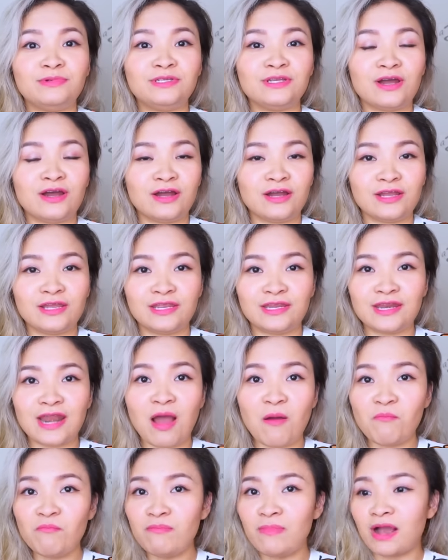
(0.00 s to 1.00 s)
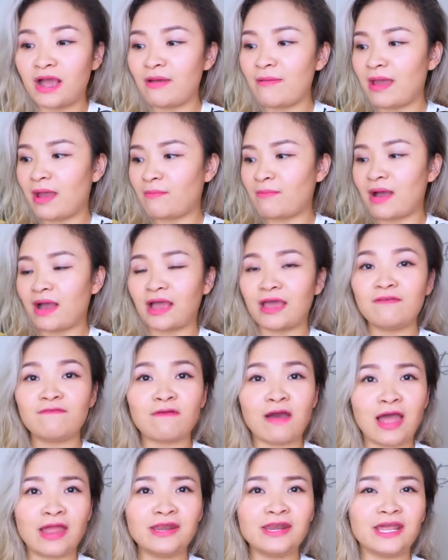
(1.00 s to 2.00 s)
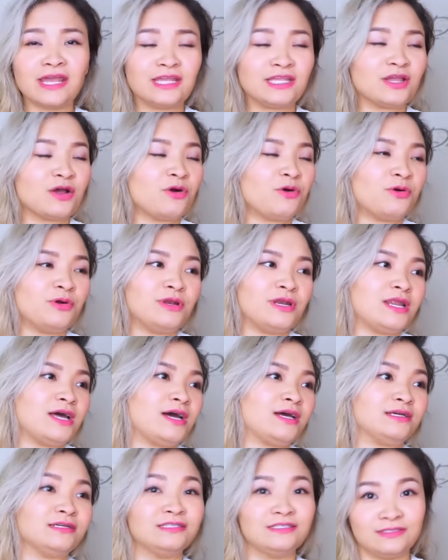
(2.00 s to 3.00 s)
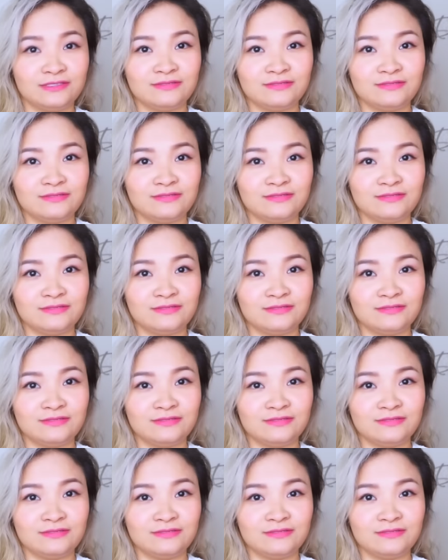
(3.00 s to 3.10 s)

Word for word: trời nóng mà các bạn mặc cái vải này thôi là